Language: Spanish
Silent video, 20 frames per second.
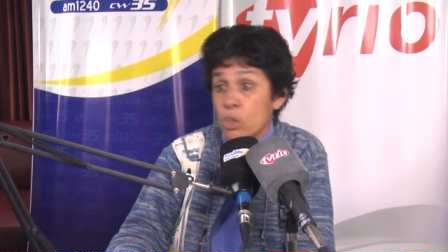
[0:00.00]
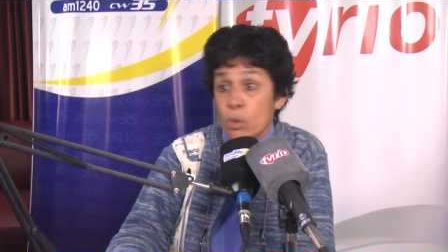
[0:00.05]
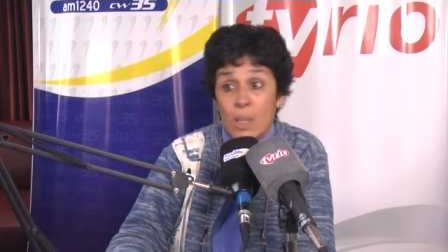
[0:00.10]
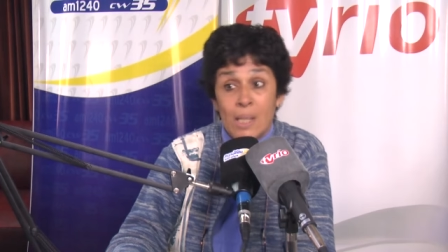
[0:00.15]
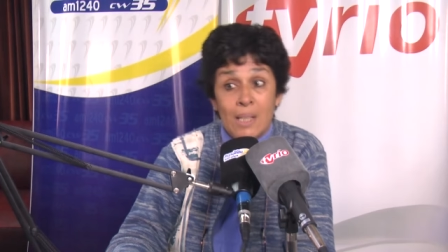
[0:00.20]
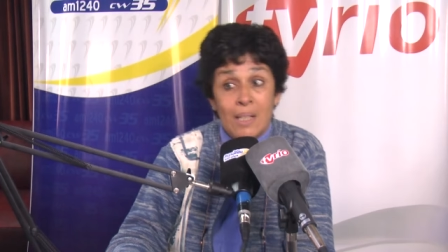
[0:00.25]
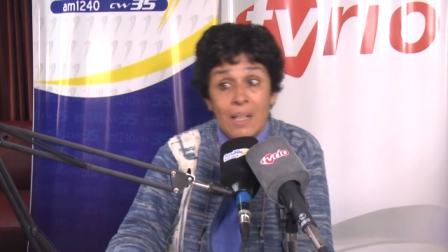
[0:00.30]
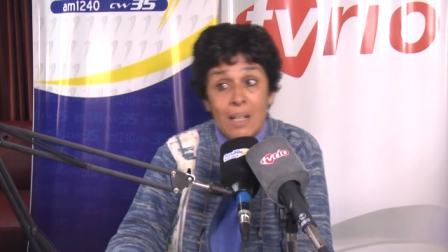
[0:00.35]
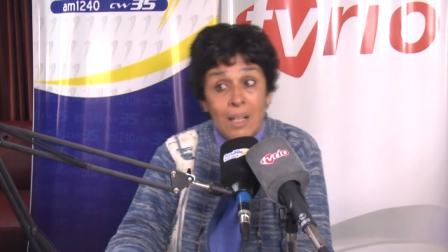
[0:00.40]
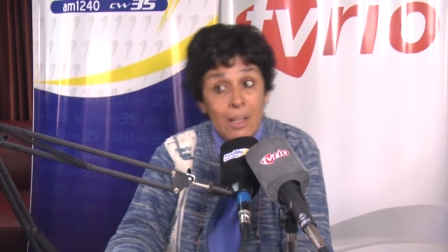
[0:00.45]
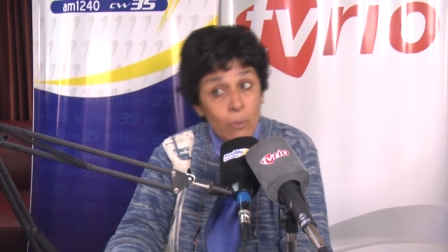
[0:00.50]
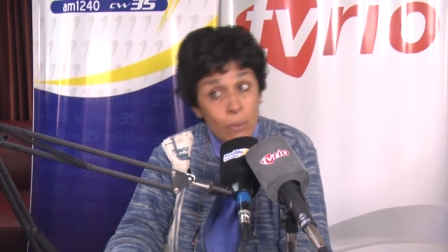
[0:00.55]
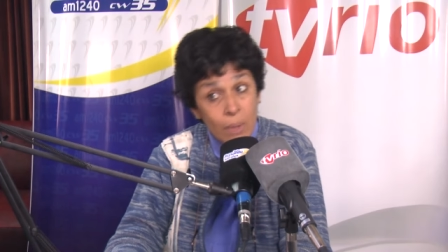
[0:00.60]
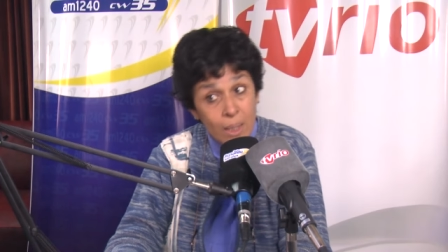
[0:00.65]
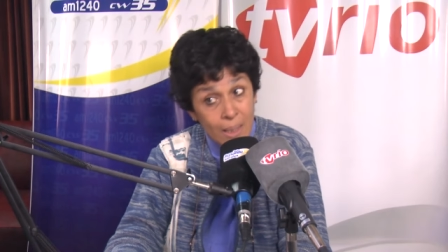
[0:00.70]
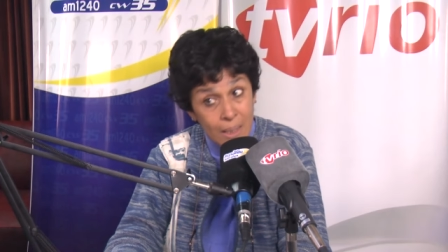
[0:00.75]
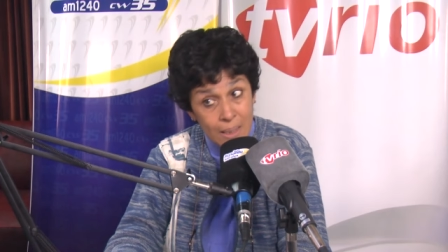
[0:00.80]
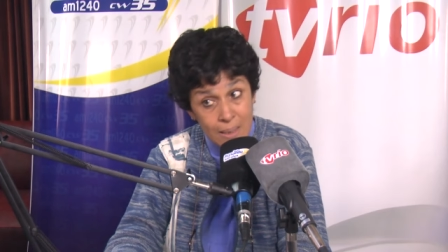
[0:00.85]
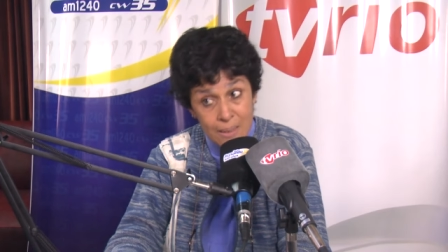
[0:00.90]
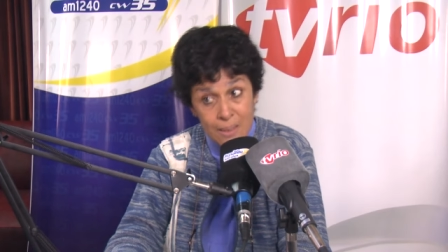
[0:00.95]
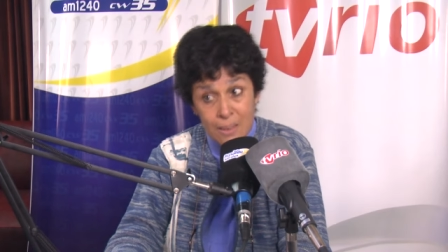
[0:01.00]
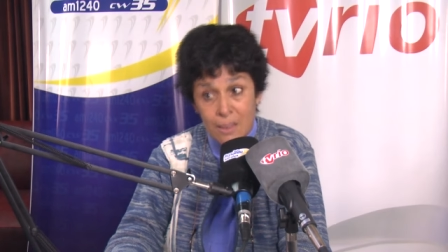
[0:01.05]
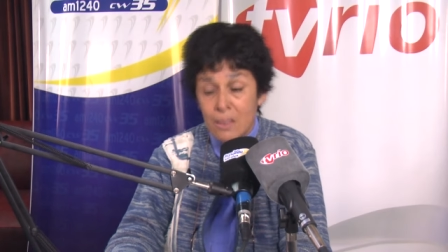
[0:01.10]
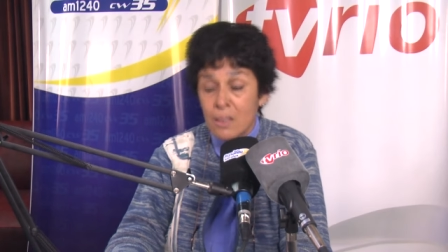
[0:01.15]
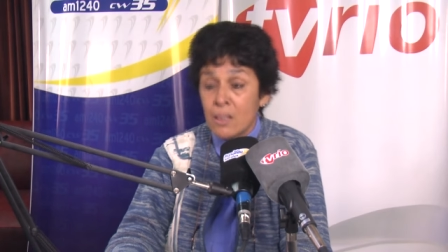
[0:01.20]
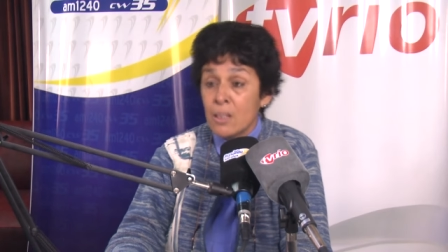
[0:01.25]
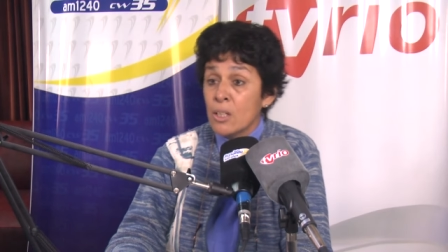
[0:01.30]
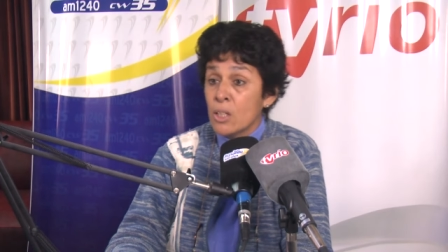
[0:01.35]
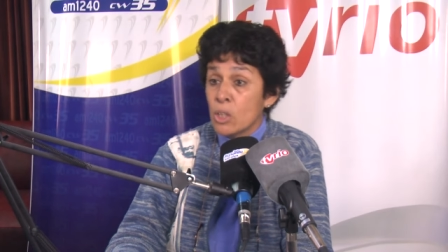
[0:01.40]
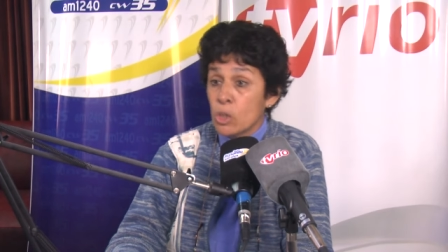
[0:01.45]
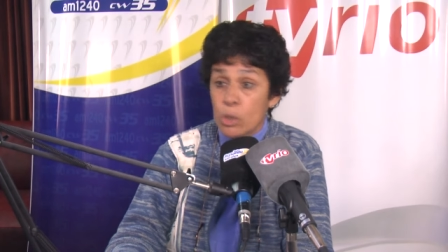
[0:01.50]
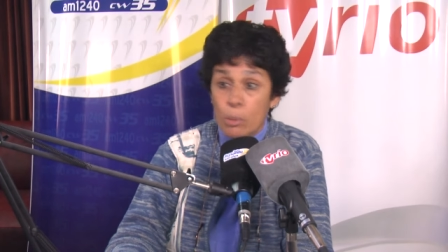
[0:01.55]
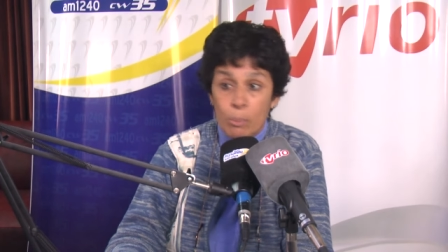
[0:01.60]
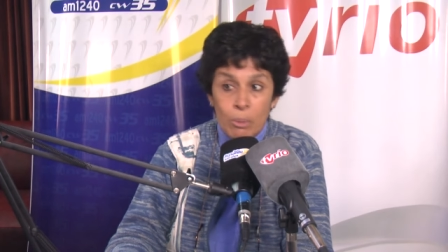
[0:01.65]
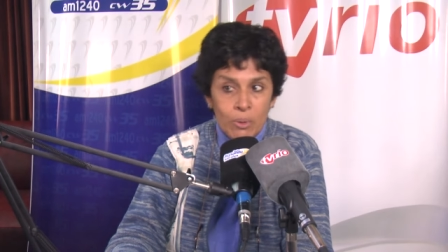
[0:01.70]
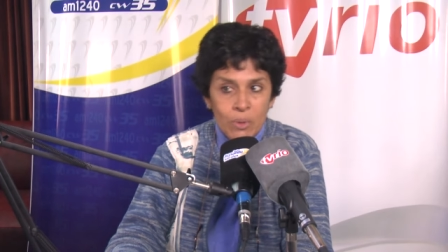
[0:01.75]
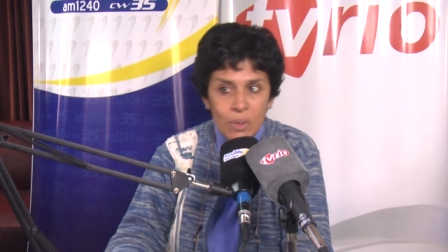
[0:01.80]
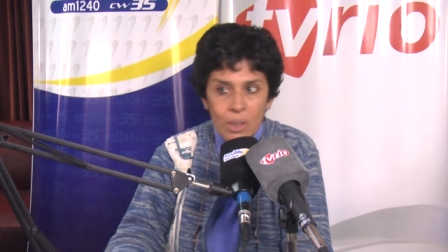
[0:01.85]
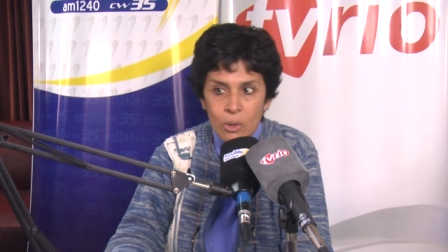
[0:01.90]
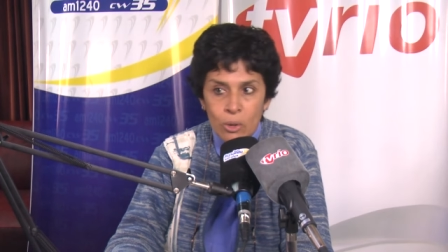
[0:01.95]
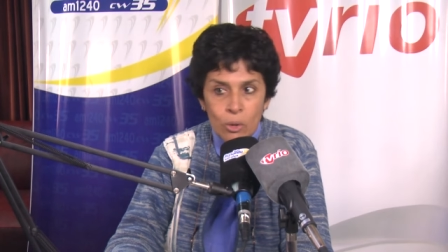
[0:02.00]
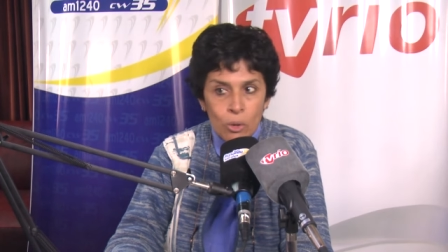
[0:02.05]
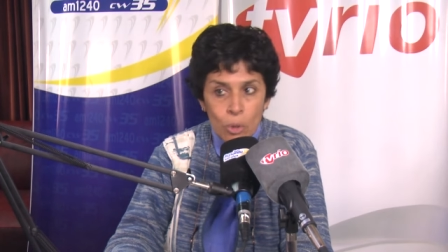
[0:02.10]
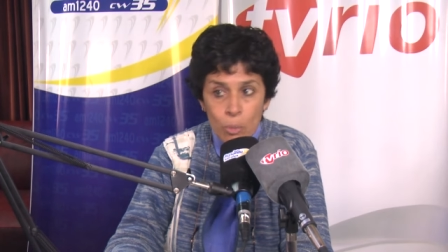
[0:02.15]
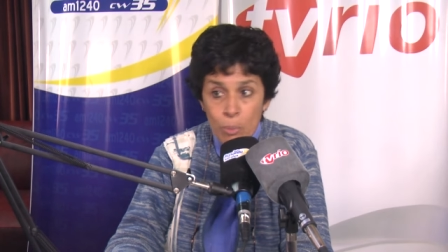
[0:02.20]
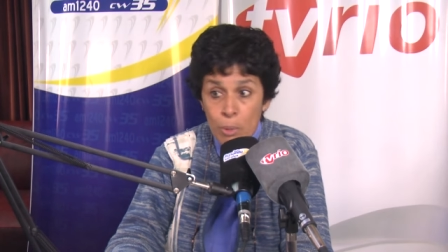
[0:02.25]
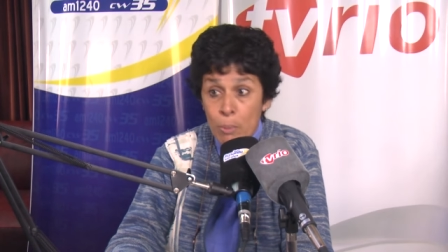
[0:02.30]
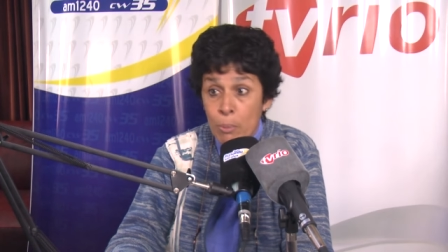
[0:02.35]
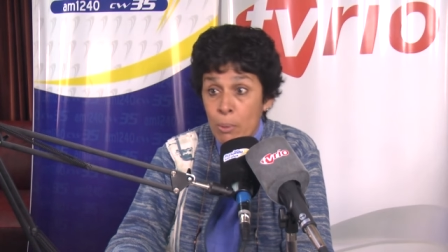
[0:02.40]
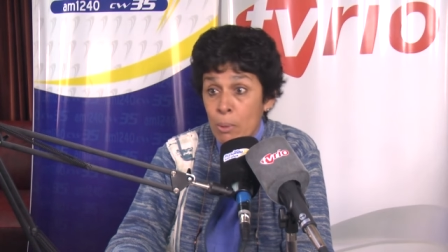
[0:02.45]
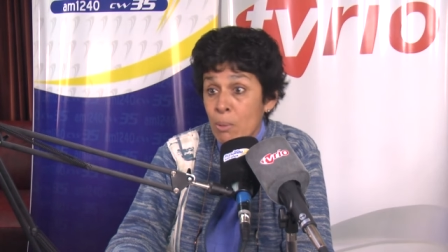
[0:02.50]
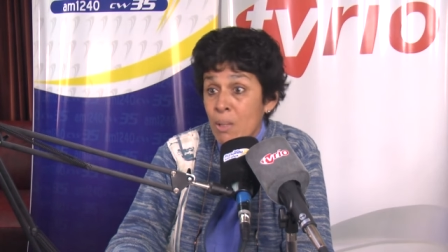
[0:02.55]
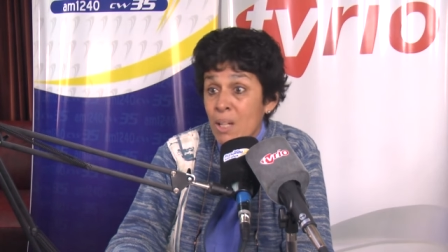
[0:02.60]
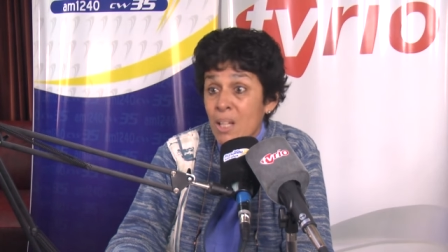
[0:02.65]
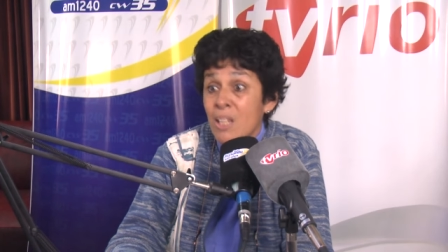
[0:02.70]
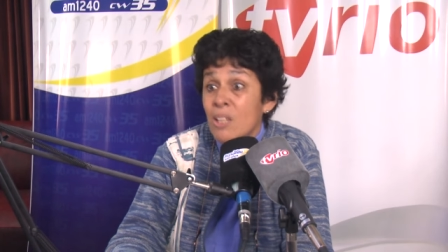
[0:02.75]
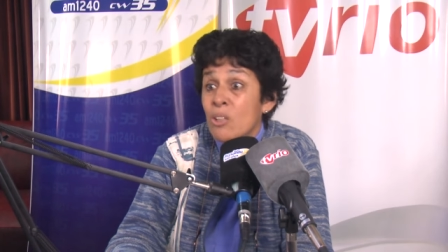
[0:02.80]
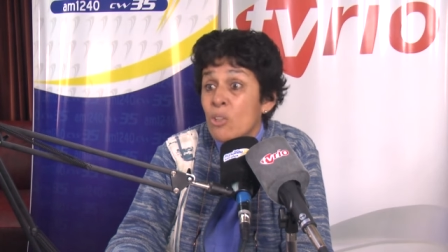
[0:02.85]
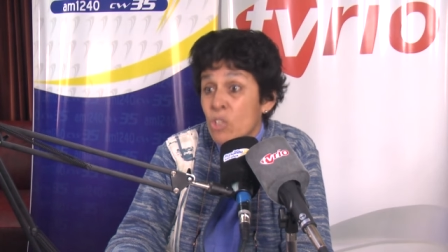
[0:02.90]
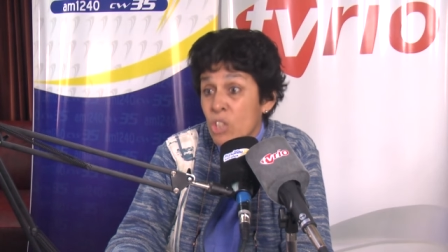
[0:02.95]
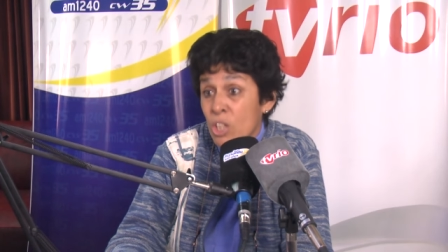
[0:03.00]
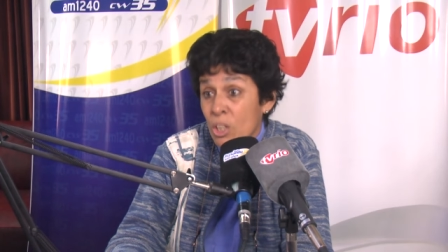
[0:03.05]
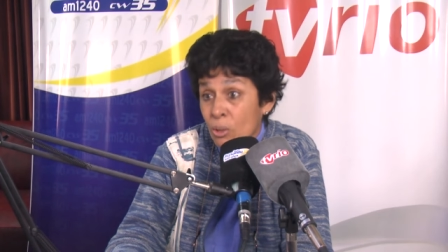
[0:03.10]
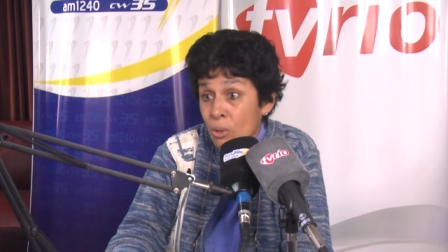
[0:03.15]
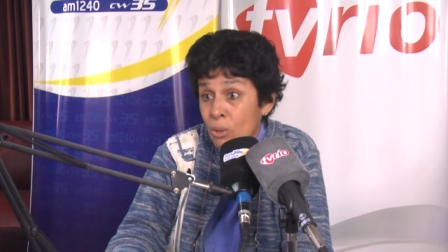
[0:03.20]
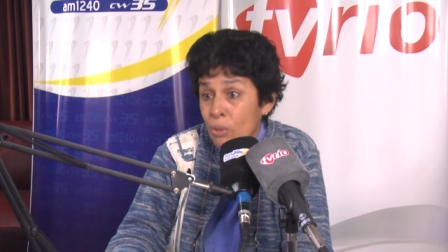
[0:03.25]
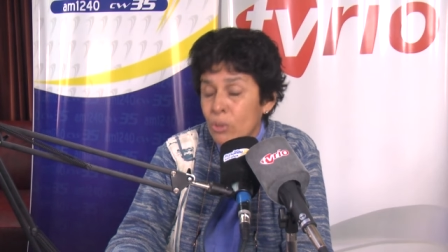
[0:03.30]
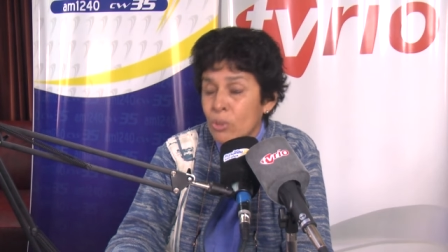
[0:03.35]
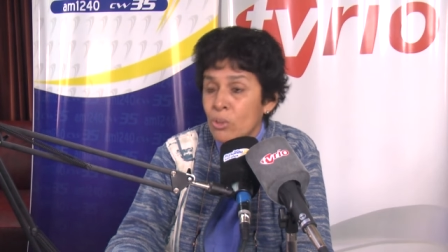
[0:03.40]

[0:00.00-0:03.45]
yo alquilé una casa, yo apronté todos mis muebles y no llegó.